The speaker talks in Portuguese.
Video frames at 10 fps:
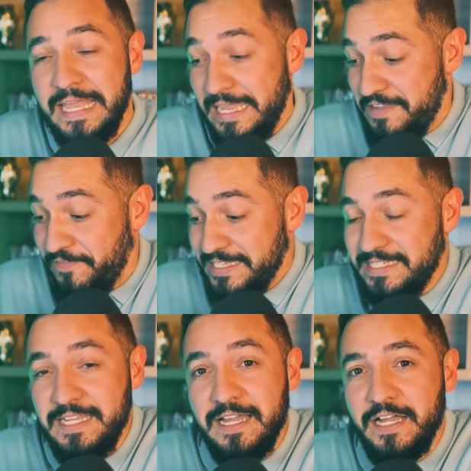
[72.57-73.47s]
E
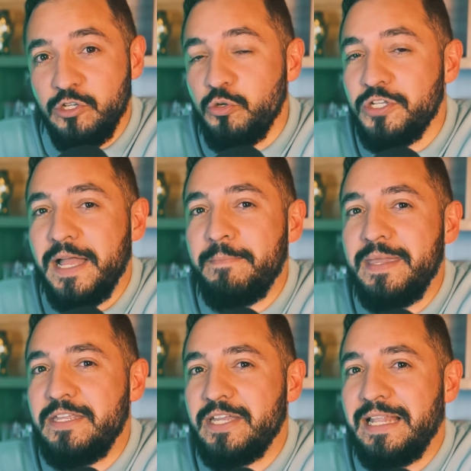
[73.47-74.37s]
fazia
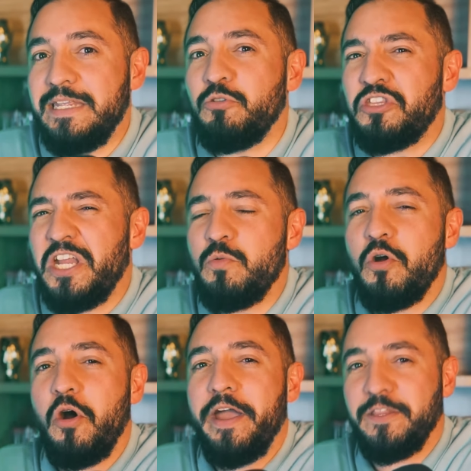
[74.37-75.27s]
justamente ali o treino
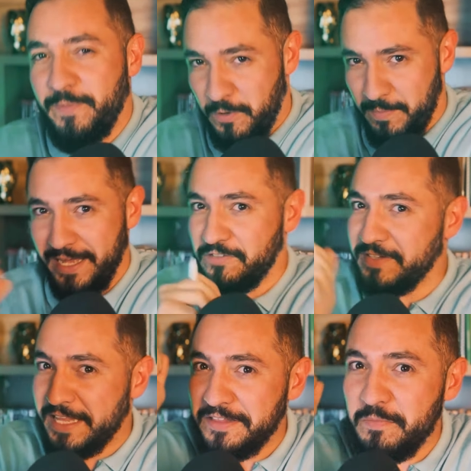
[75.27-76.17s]
correto para um braço
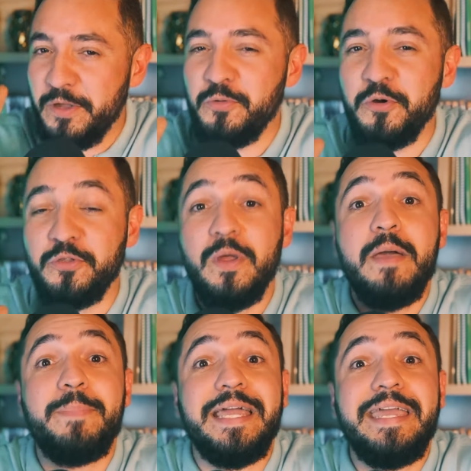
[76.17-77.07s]
ficar do tamanho do outro,
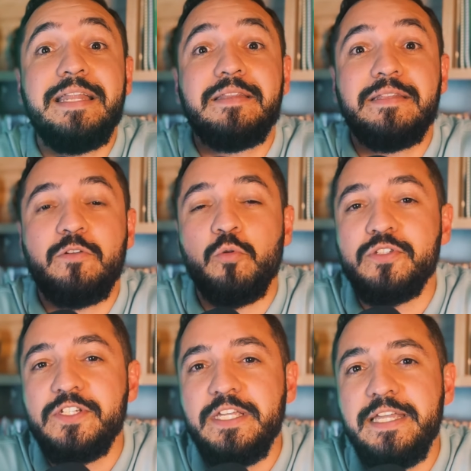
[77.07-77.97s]
para que ele
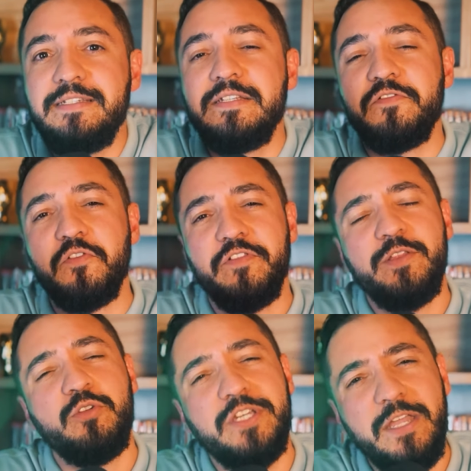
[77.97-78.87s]
conseguisse desenvolver
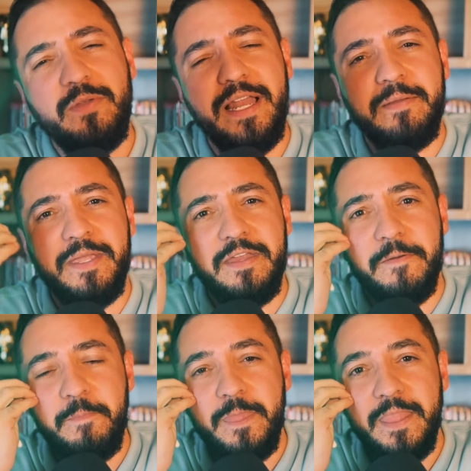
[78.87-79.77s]
do jeito que ele queria.
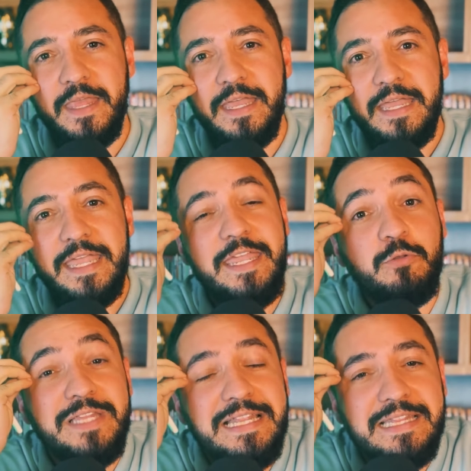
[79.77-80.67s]
E eu
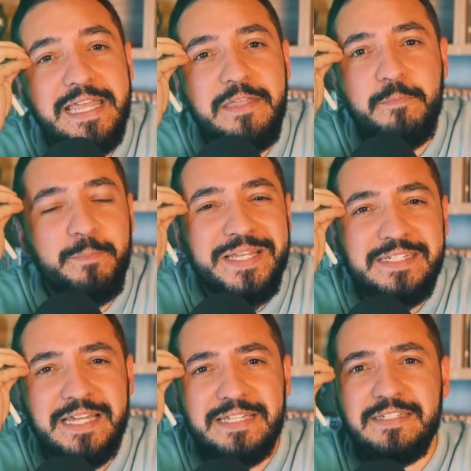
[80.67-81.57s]
tentei
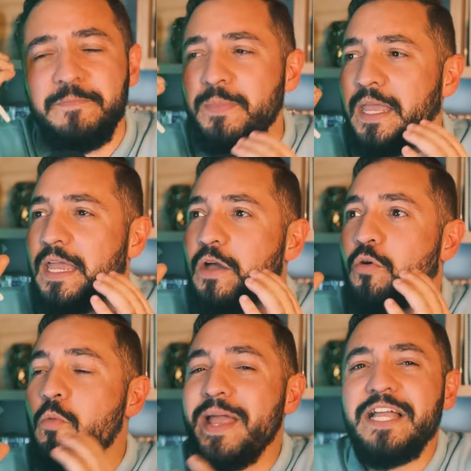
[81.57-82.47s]
pensar assim:
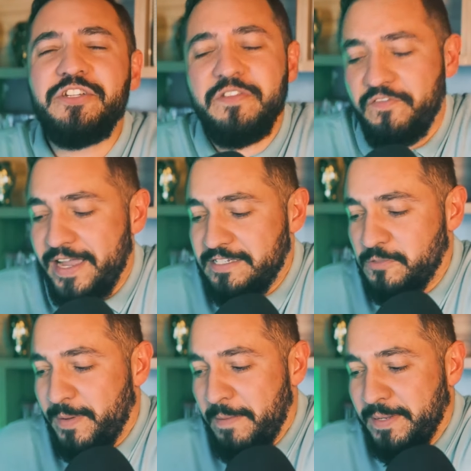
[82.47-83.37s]
como é que a gente faz isso
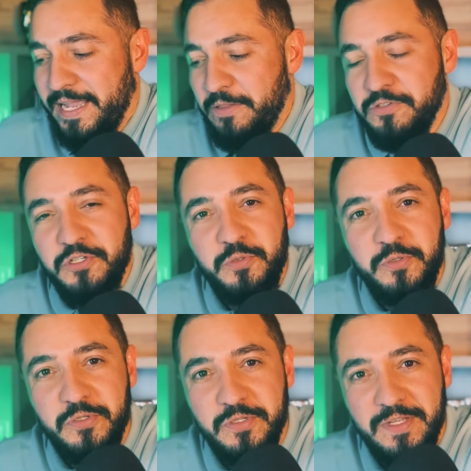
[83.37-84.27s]
para aplicar nos estudos?